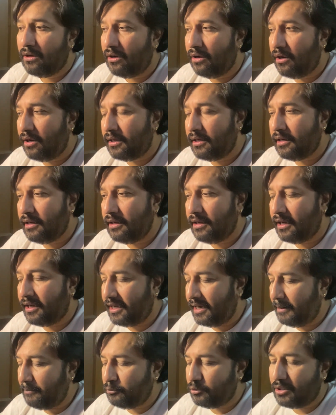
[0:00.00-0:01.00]
और
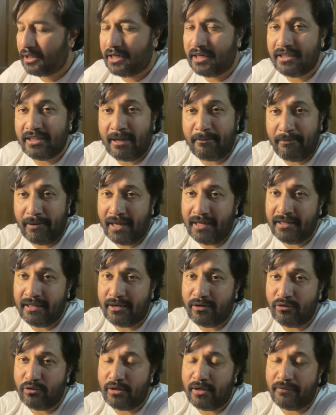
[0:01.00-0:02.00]
अगर आप उत्तराखंड का प्लान कर
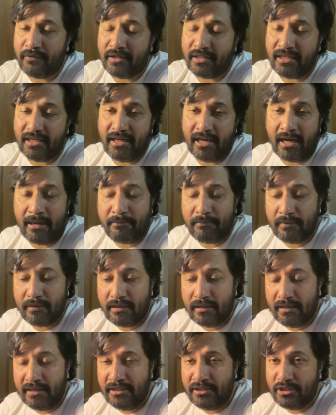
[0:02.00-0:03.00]
रहे हो तो डेफिनेटली आप
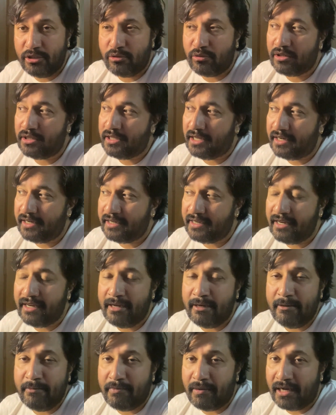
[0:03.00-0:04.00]
इन चीज़ों का ध्यान रखिए
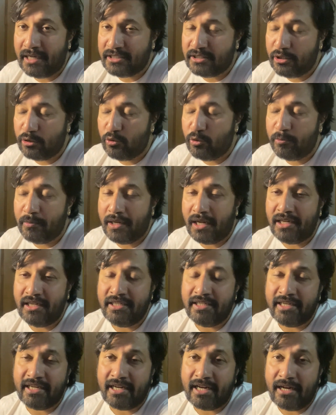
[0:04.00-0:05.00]
ई पास जरूर बना
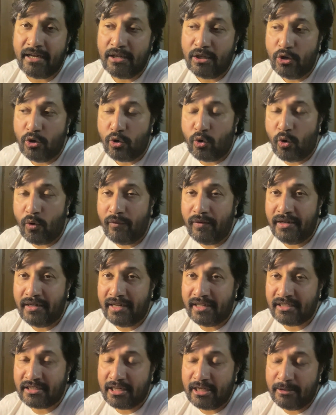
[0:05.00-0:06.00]
लीजिएगा कोविड
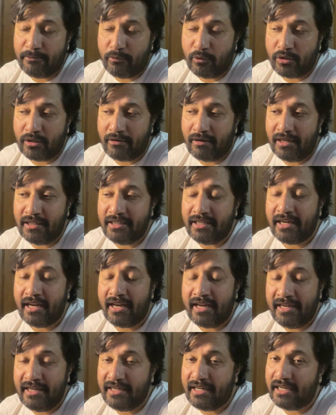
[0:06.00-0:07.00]
टेस्ट की रिपोर्ट करवा लीजिएगा
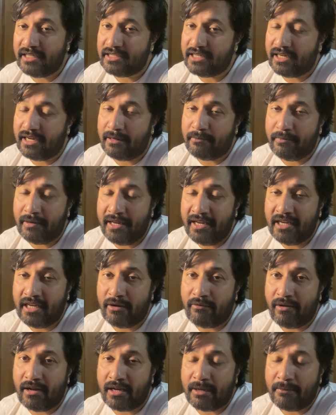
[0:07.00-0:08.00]
इन केस अगर आप नहीं
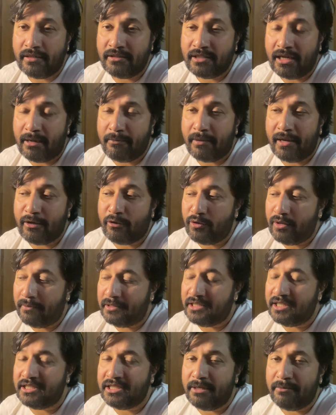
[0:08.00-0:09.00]
करवा कर जा पाए कोई
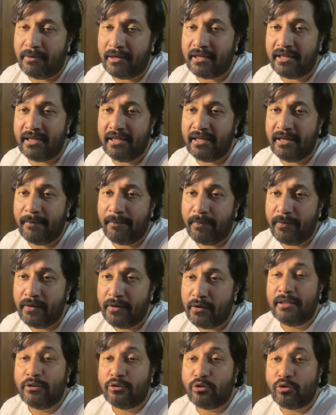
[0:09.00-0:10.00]
इमरजेंसी पड़ गई है
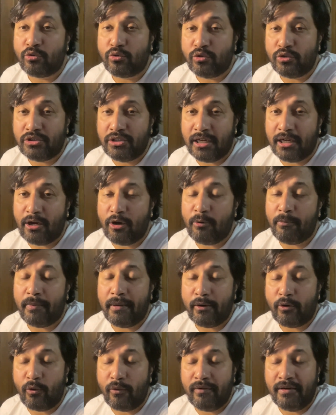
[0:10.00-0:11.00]
तो कुछ जगहों
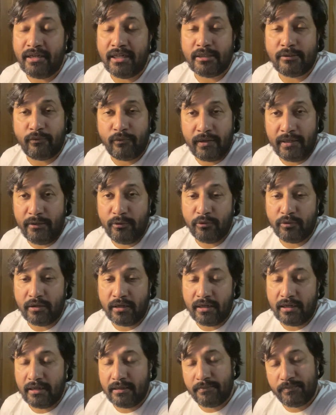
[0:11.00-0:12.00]
पे कोविड टेस्ट फ्री हो रहा है